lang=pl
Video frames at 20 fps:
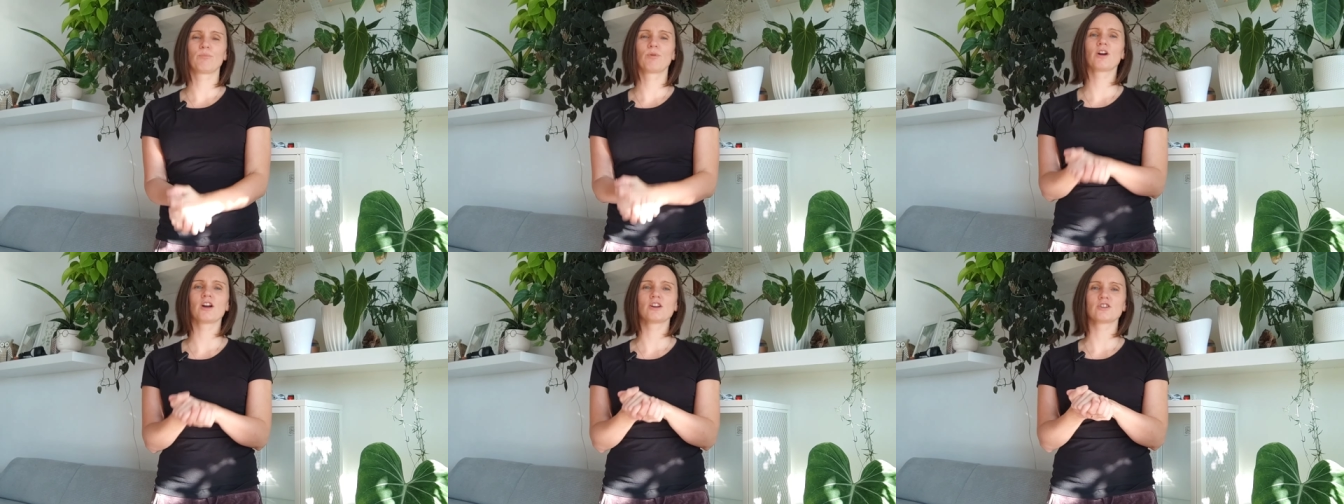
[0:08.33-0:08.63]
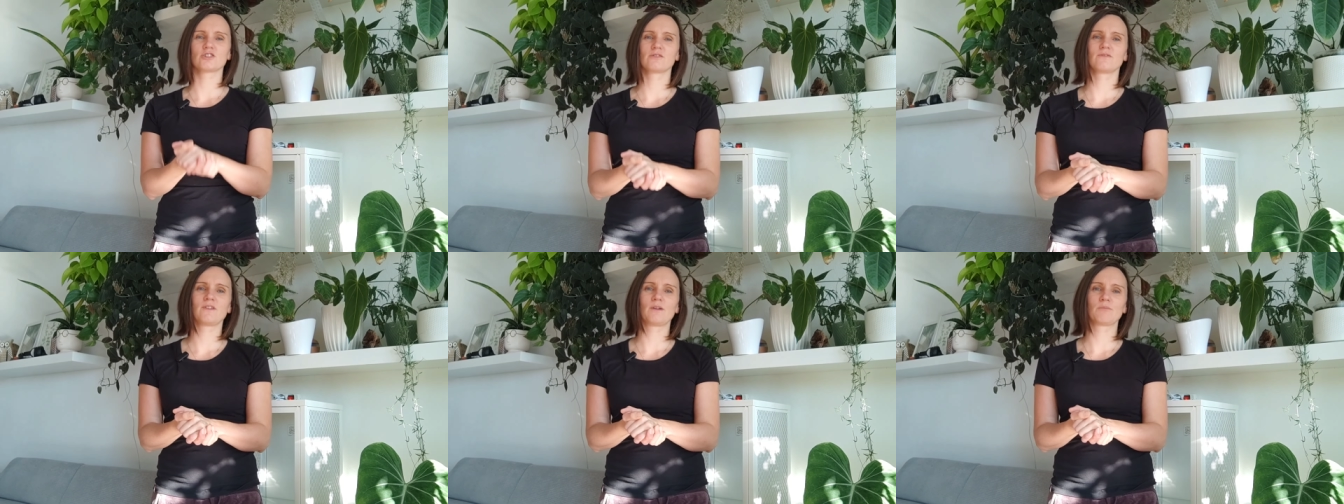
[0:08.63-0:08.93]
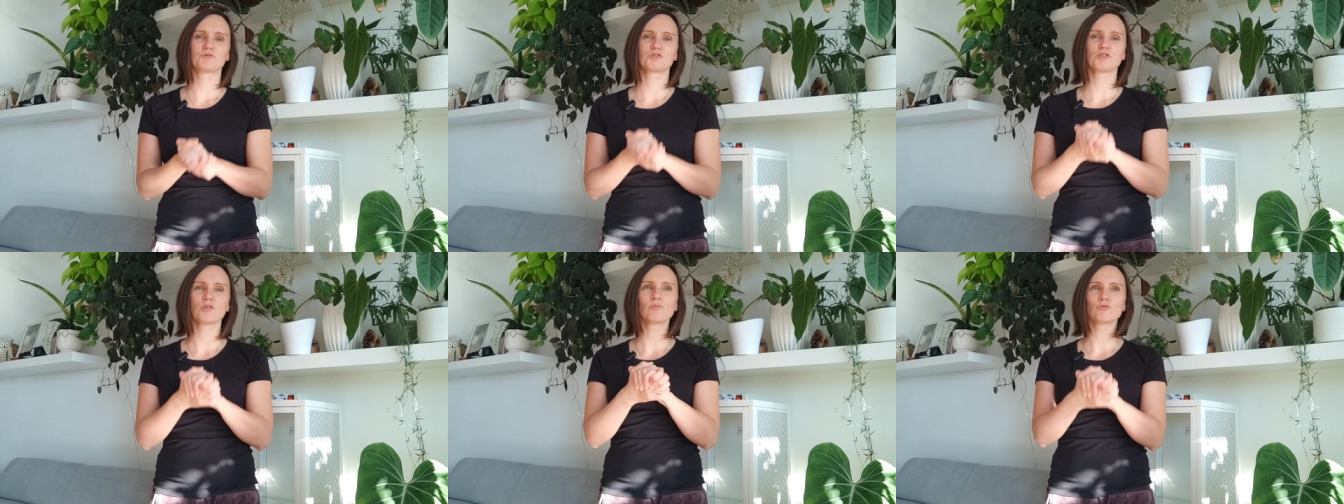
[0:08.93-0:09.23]
Pokażę
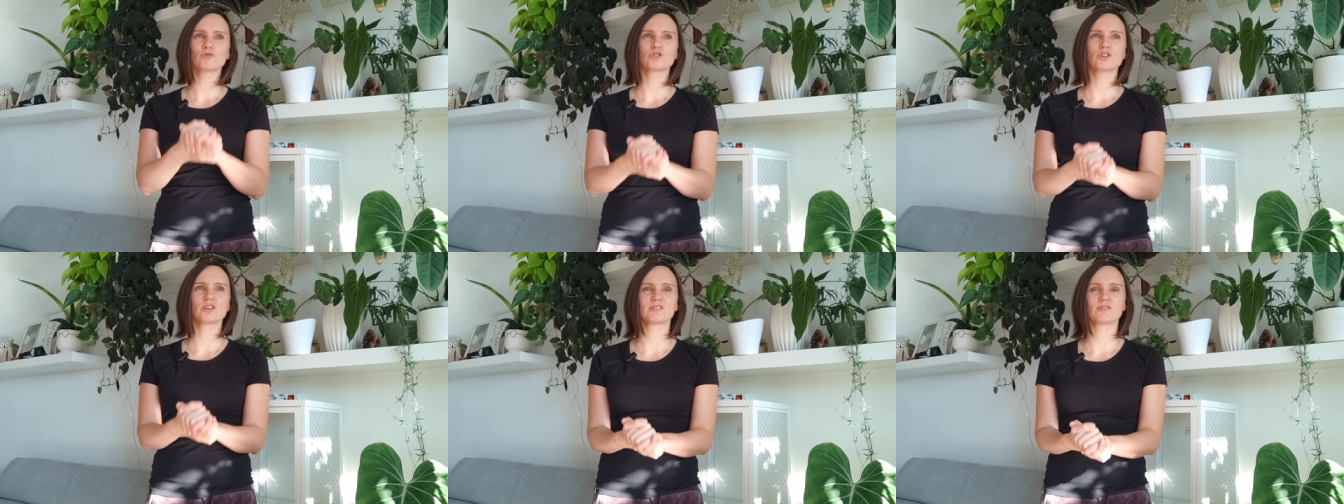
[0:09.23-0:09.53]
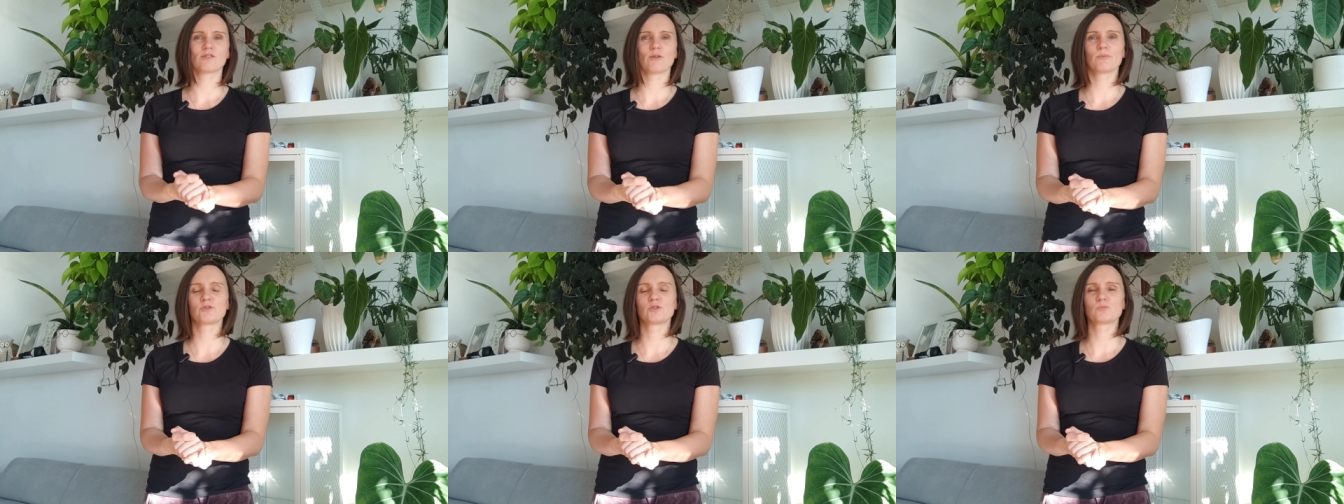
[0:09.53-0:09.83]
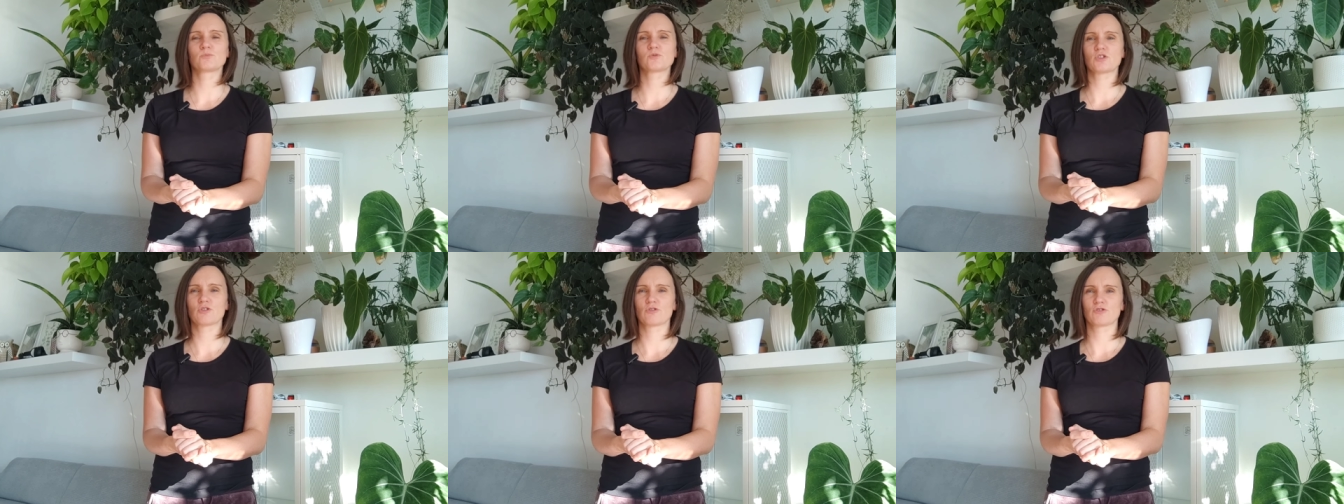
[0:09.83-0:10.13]
Wam, co muszę
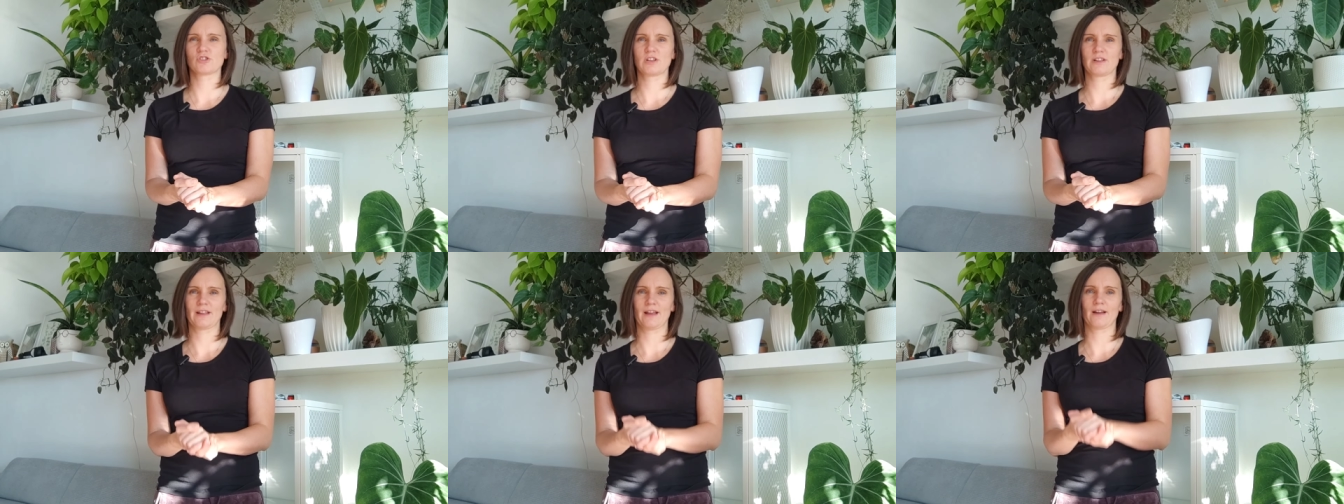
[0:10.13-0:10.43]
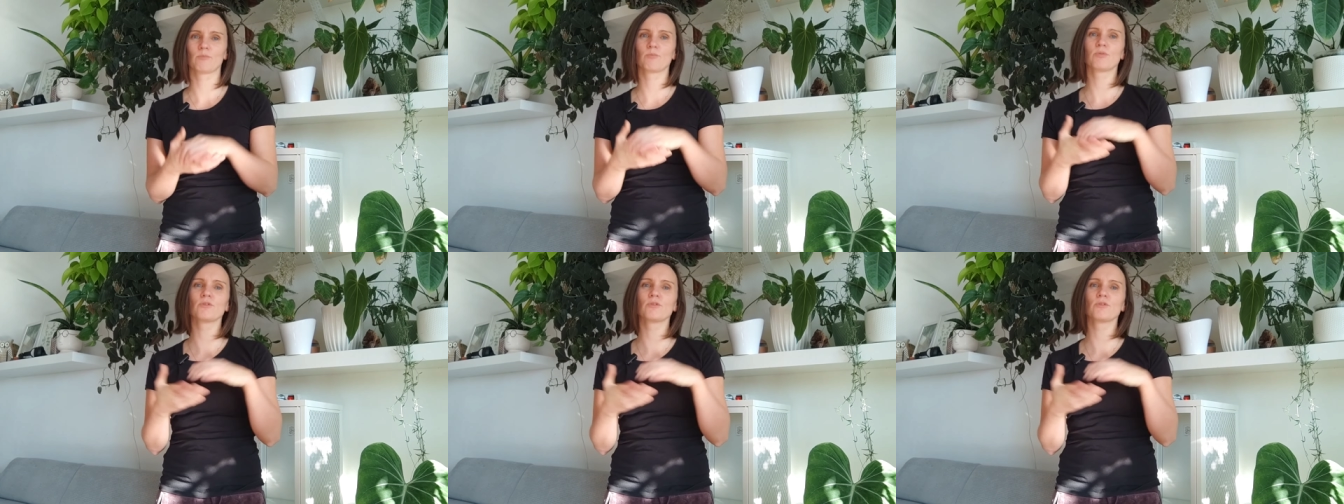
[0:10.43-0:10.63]
zrobić przy roślinach,